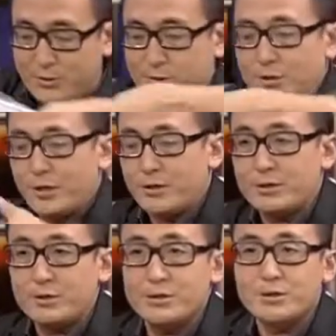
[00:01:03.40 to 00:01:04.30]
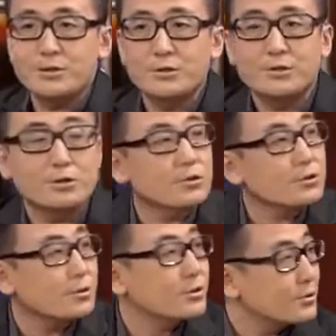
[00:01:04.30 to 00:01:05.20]
这
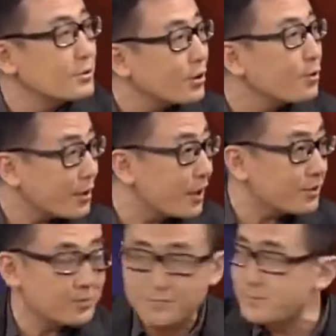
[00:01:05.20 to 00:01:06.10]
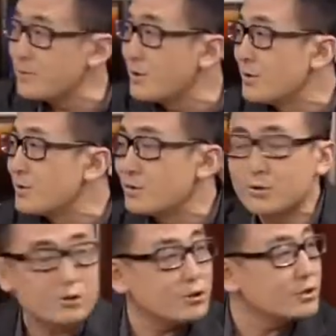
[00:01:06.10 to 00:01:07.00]
一厚沓子，
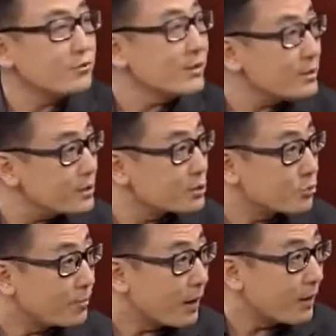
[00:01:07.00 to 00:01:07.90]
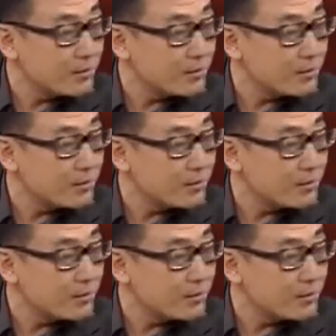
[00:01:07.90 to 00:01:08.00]
这是行为艺术吧？